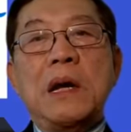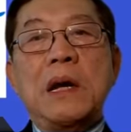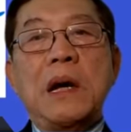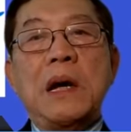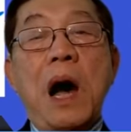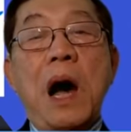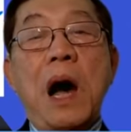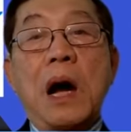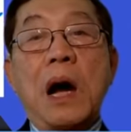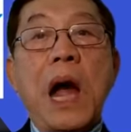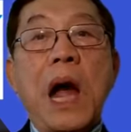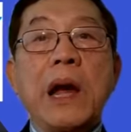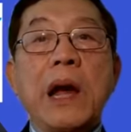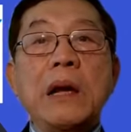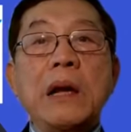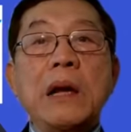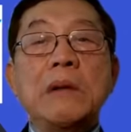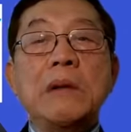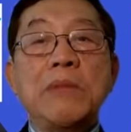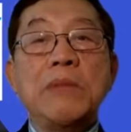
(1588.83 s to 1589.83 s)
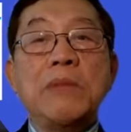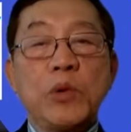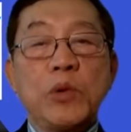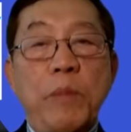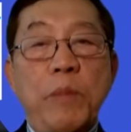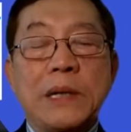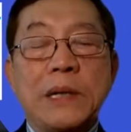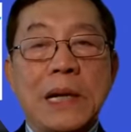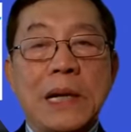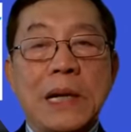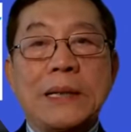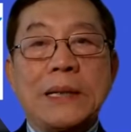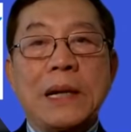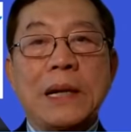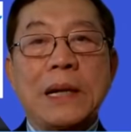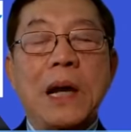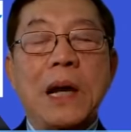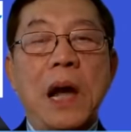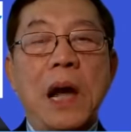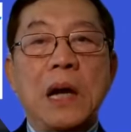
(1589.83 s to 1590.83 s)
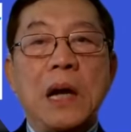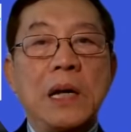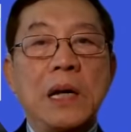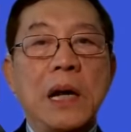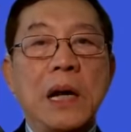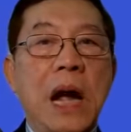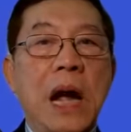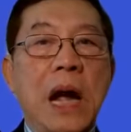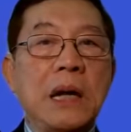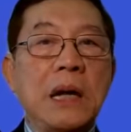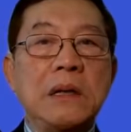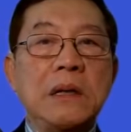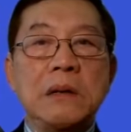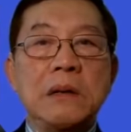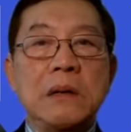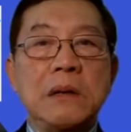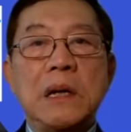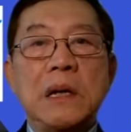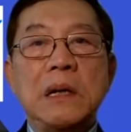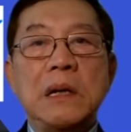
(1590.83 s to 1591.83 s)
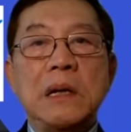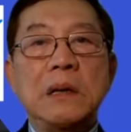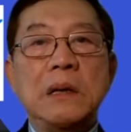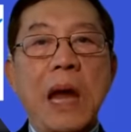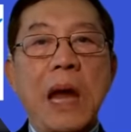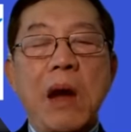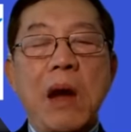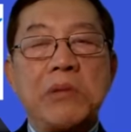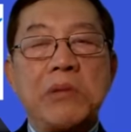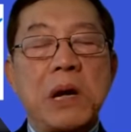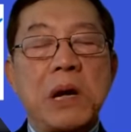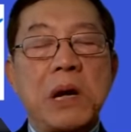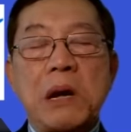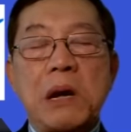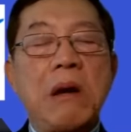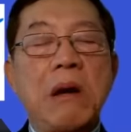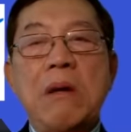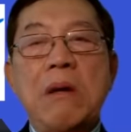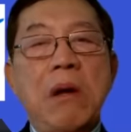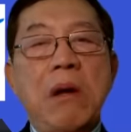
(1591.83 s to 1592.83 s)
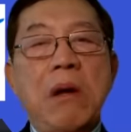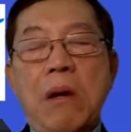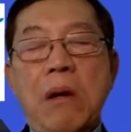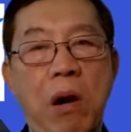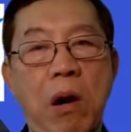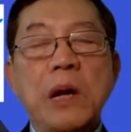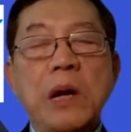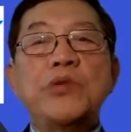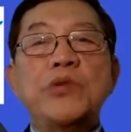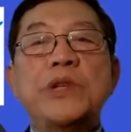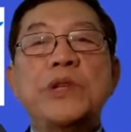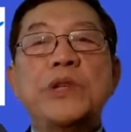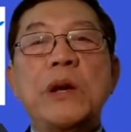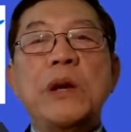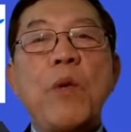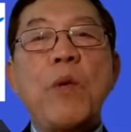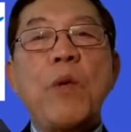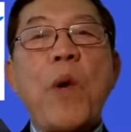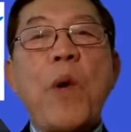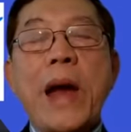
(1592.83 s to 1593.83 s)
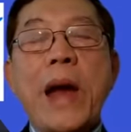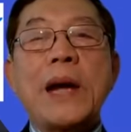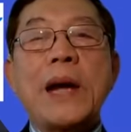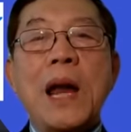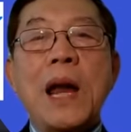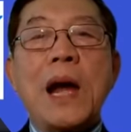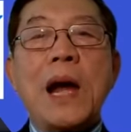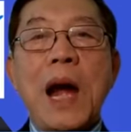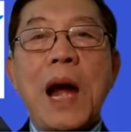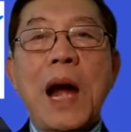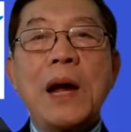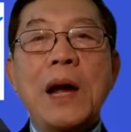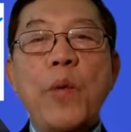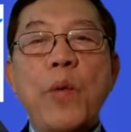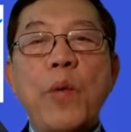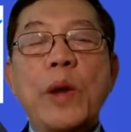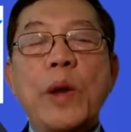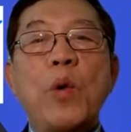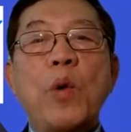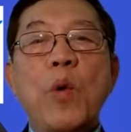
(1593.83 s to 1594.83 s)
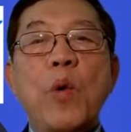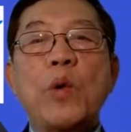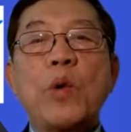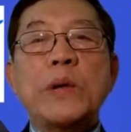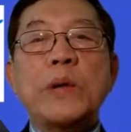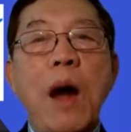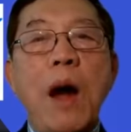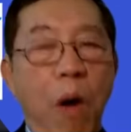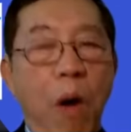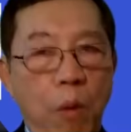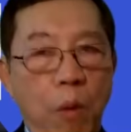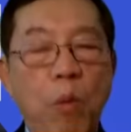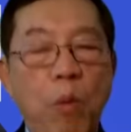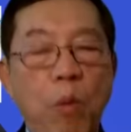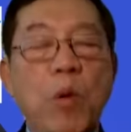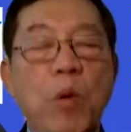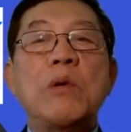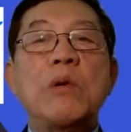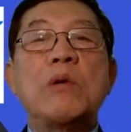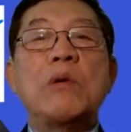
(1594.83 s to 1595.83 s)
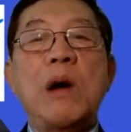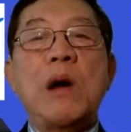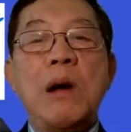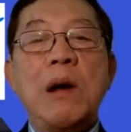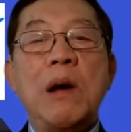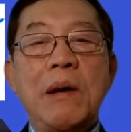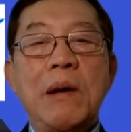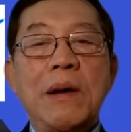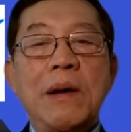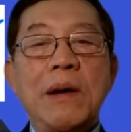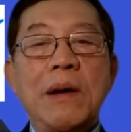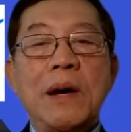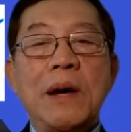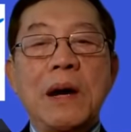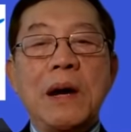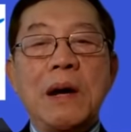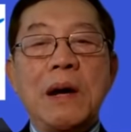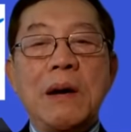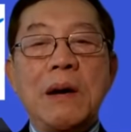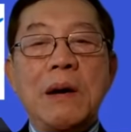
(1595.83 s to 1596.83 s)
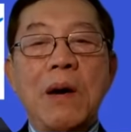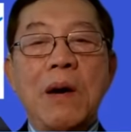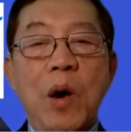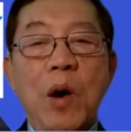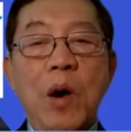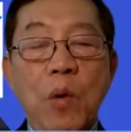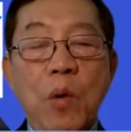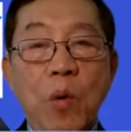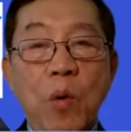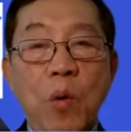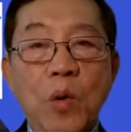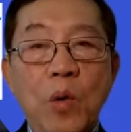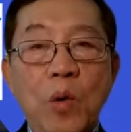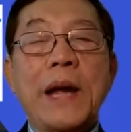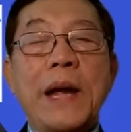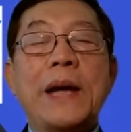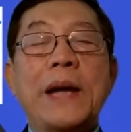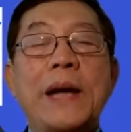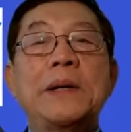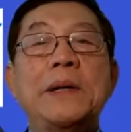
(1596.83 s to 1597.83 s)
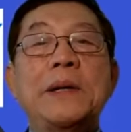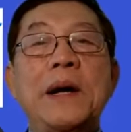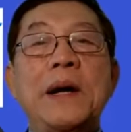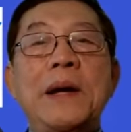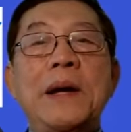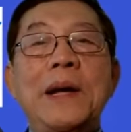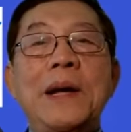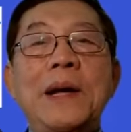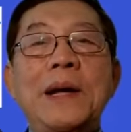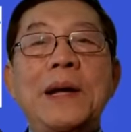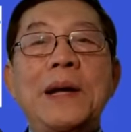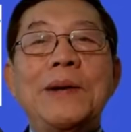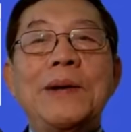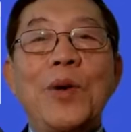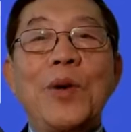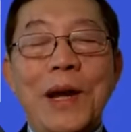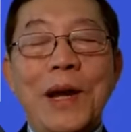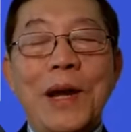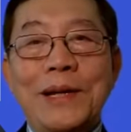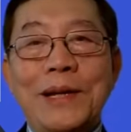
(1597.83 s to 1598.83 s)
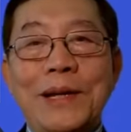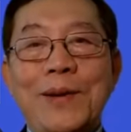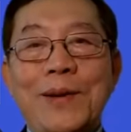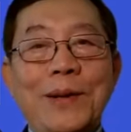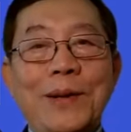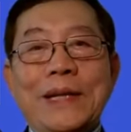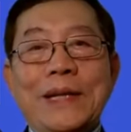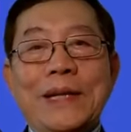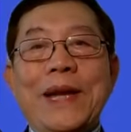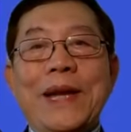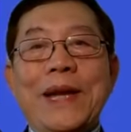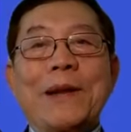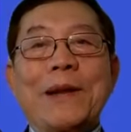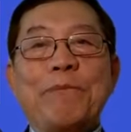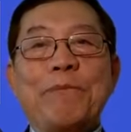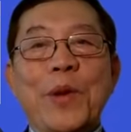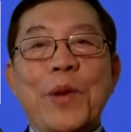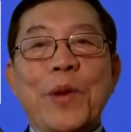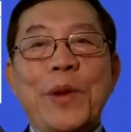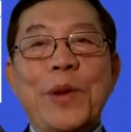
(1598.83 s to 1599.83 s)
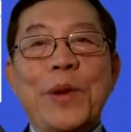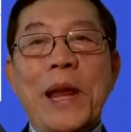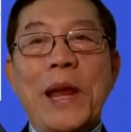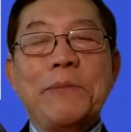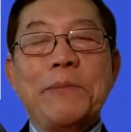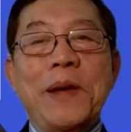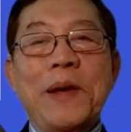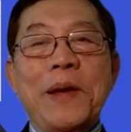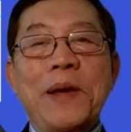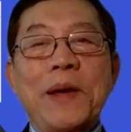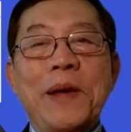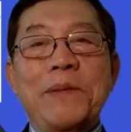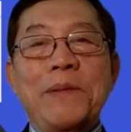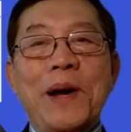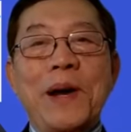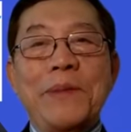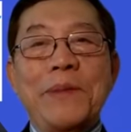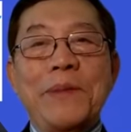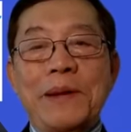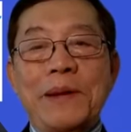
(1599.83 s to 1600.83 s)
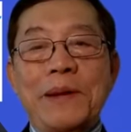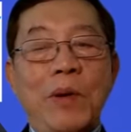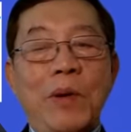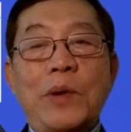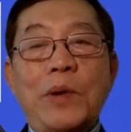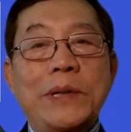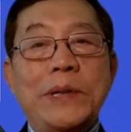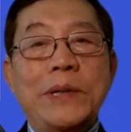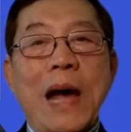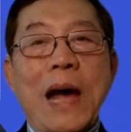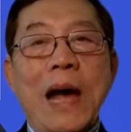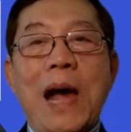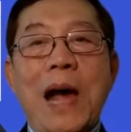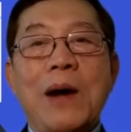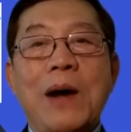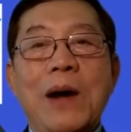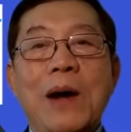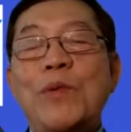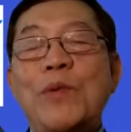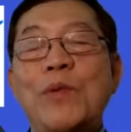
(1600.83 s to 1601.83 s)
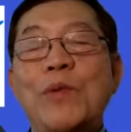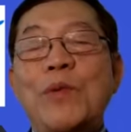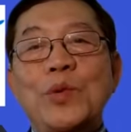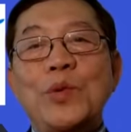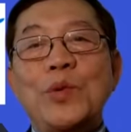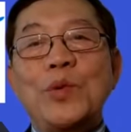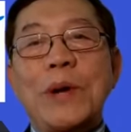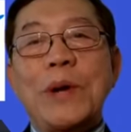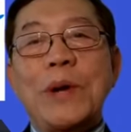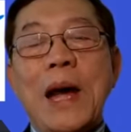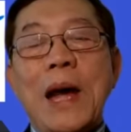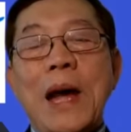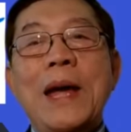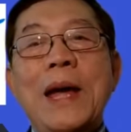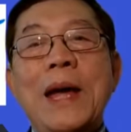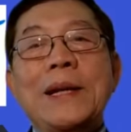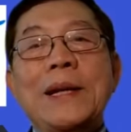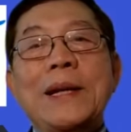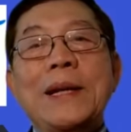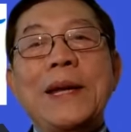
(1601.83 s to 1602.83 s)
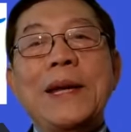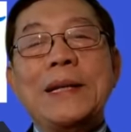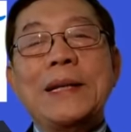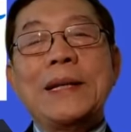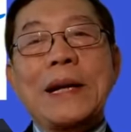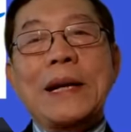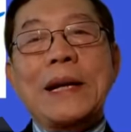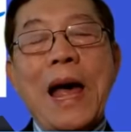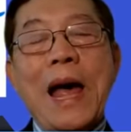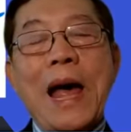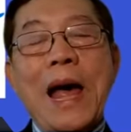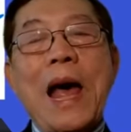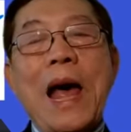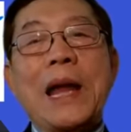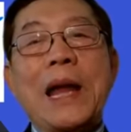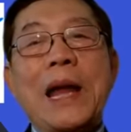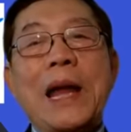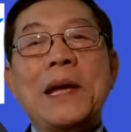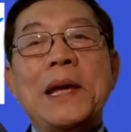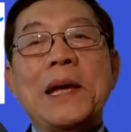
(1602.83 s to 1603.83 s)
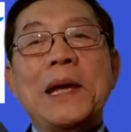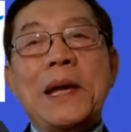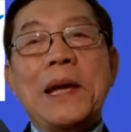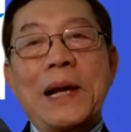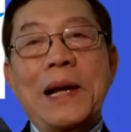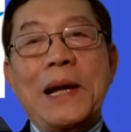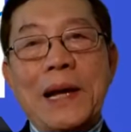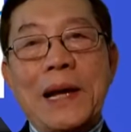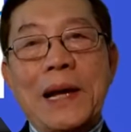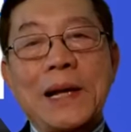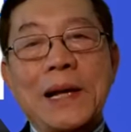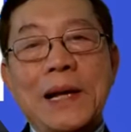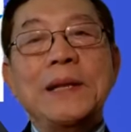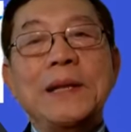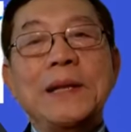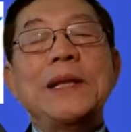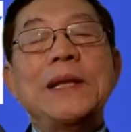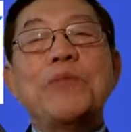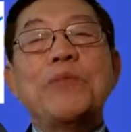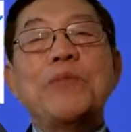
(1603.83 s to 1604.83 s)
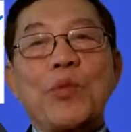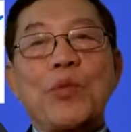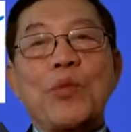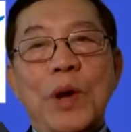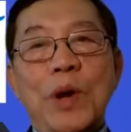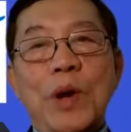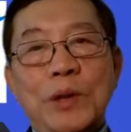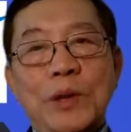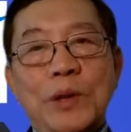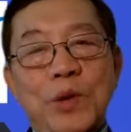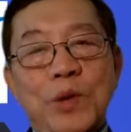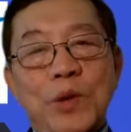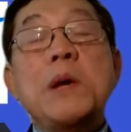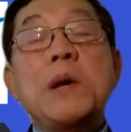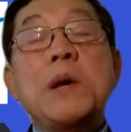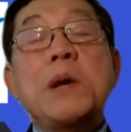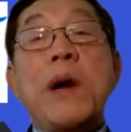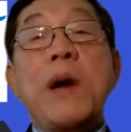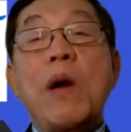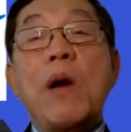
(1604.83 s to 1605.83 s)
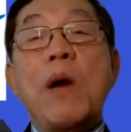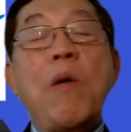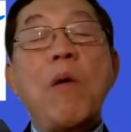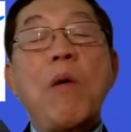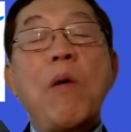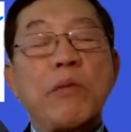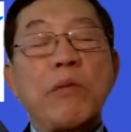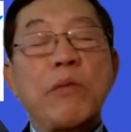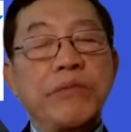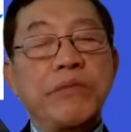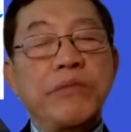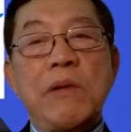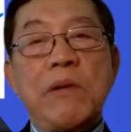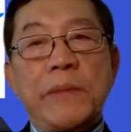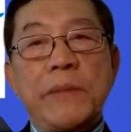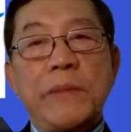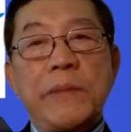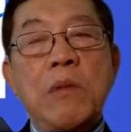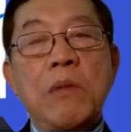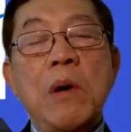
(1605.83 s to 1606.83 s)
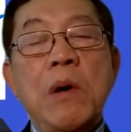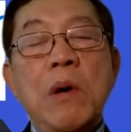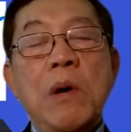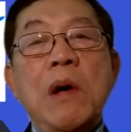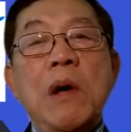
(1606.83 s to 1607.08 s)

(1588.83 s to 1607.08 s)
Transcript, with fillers: ở các cái nước, tôi biết chắc chắn đó, ở những các nước nghèo bây giờ đó, họ điều trị ngoài ra là các nguyên thủ quốc gia họ uống cái thuốc đó, họ uống để ngăn ngừa. Chúng tôi là có thể chết, có thể là bị mắc bệnh, không có gì cả, không có thuốc trùng cả, thì chẳng thà đó là cứ tiếp tục dùng, nhưng mà nó không có độc nhiều lắm đâu.